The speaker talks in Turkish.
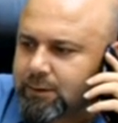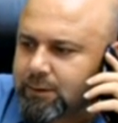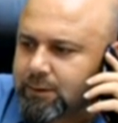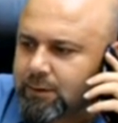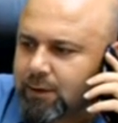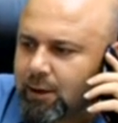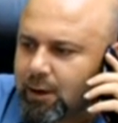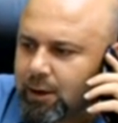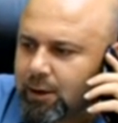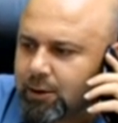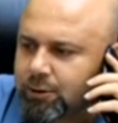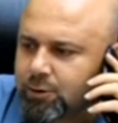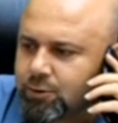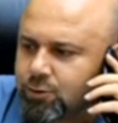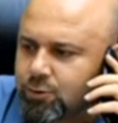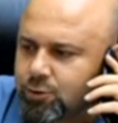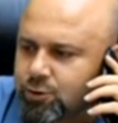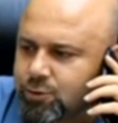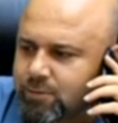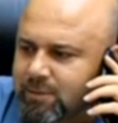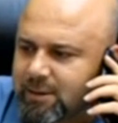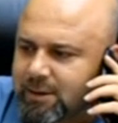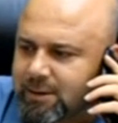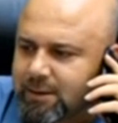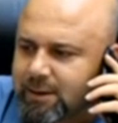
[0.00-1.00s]
E,
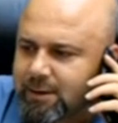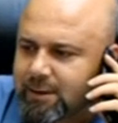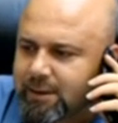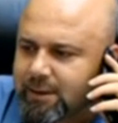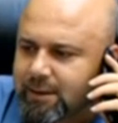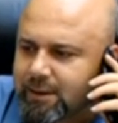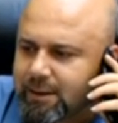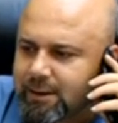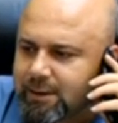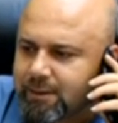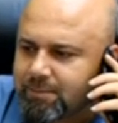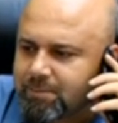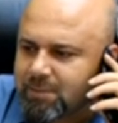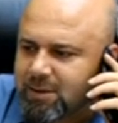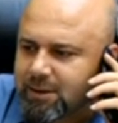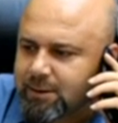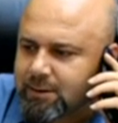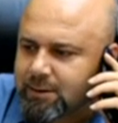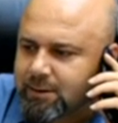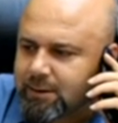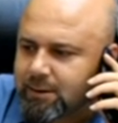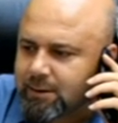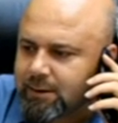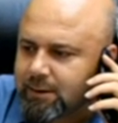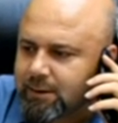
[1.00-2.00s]
600 metrekarelik
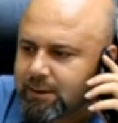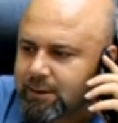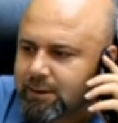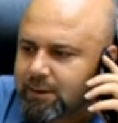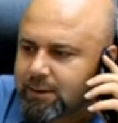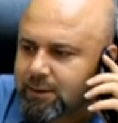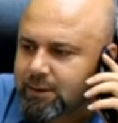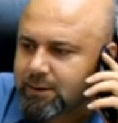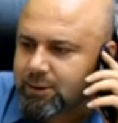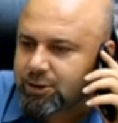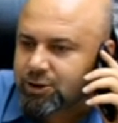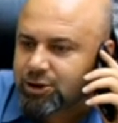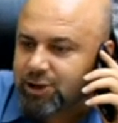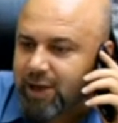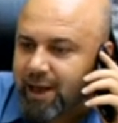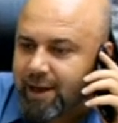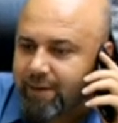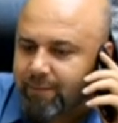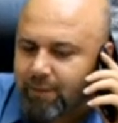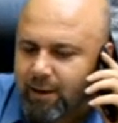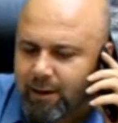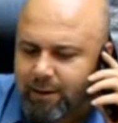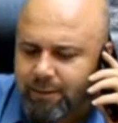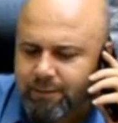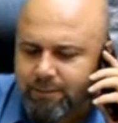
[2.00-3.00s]
bir e,
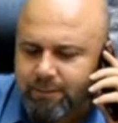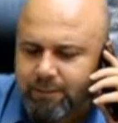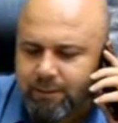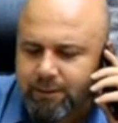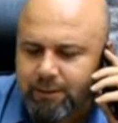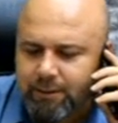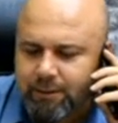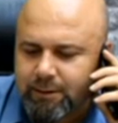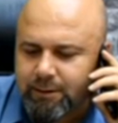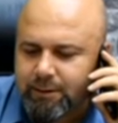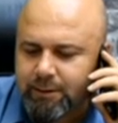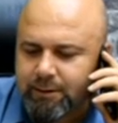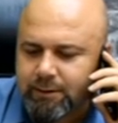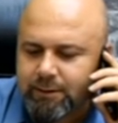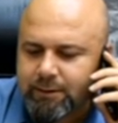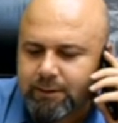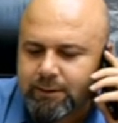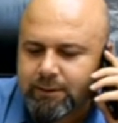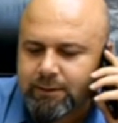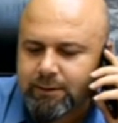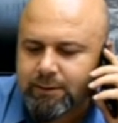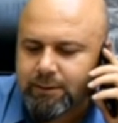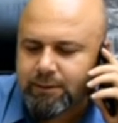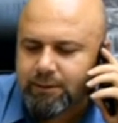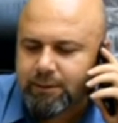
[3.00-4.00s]
şey var, e,
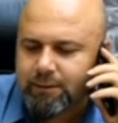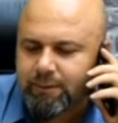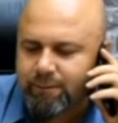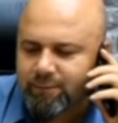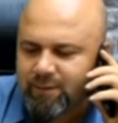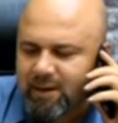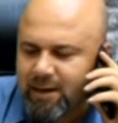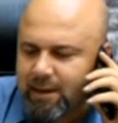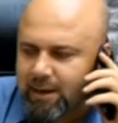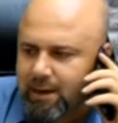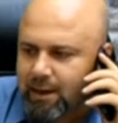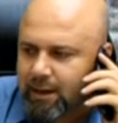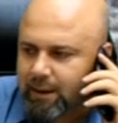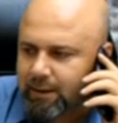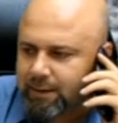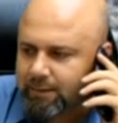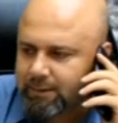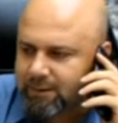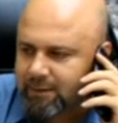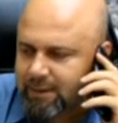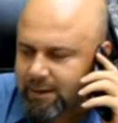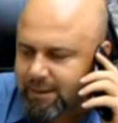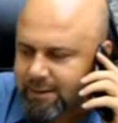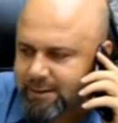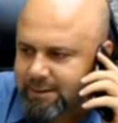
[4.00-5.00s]
villa
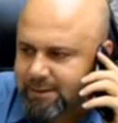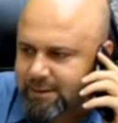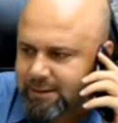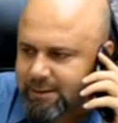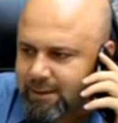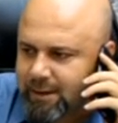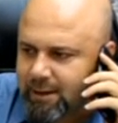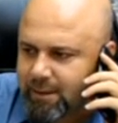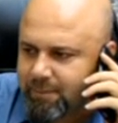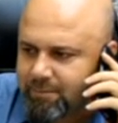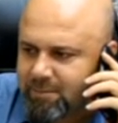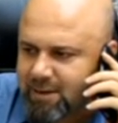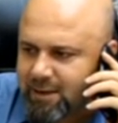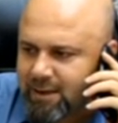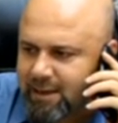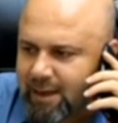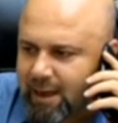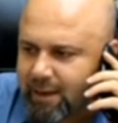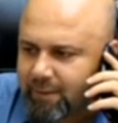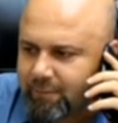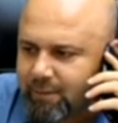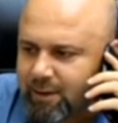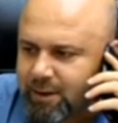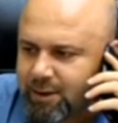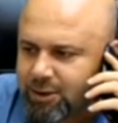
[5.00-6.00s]
tarzında bir
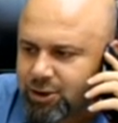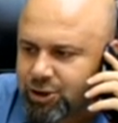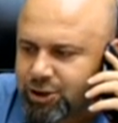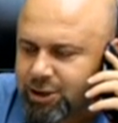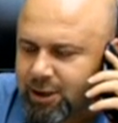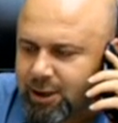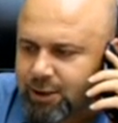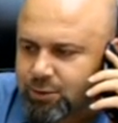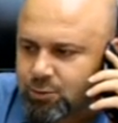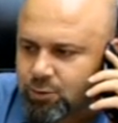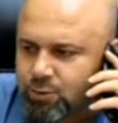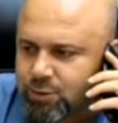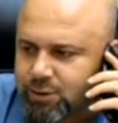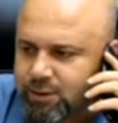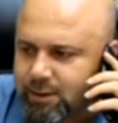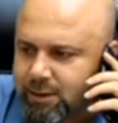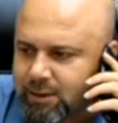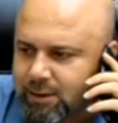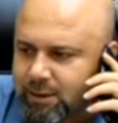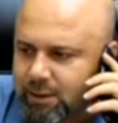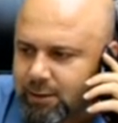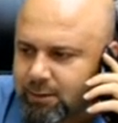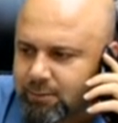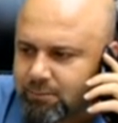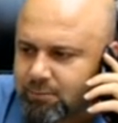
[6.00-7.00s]
yer var, inşaat
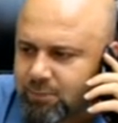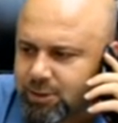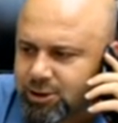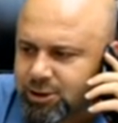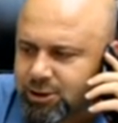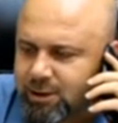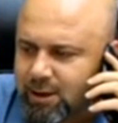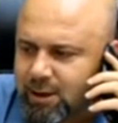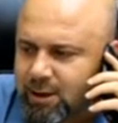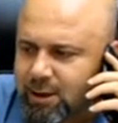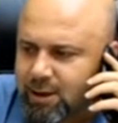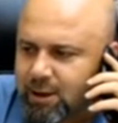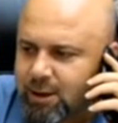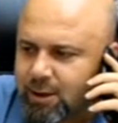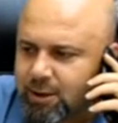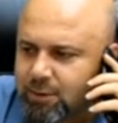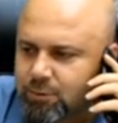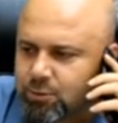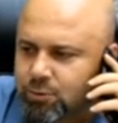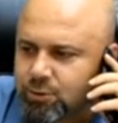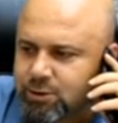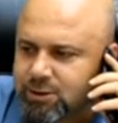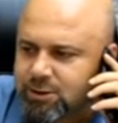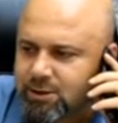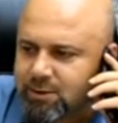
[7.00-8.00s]
ruhsatı alınmış.
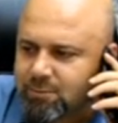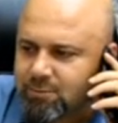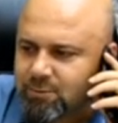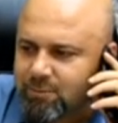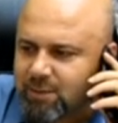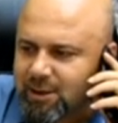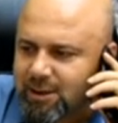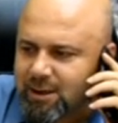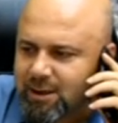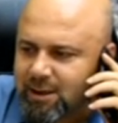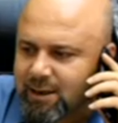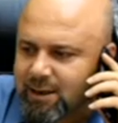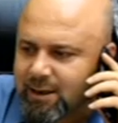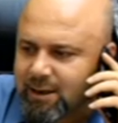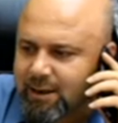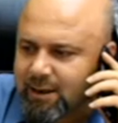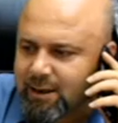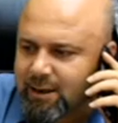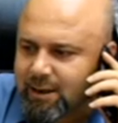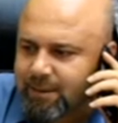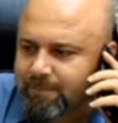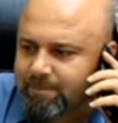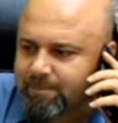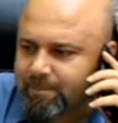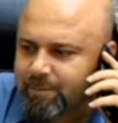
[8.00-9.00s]
120
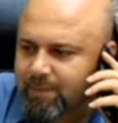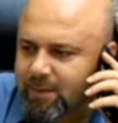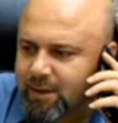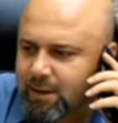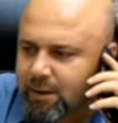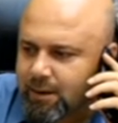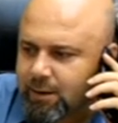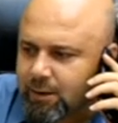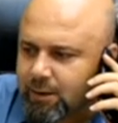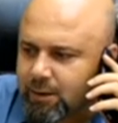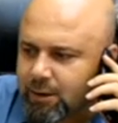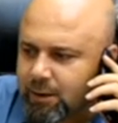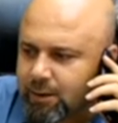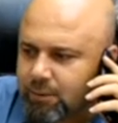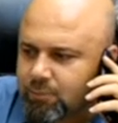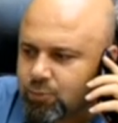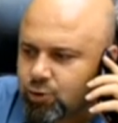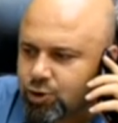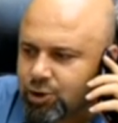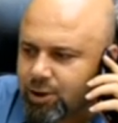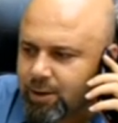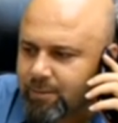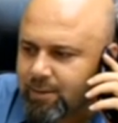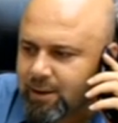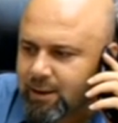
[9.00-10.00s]
metrekare e,
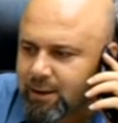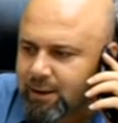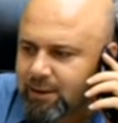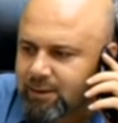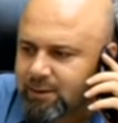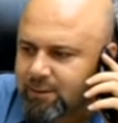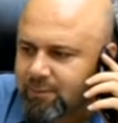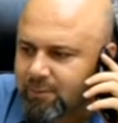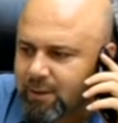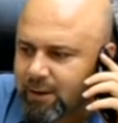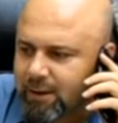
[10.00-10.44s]
müştemilatı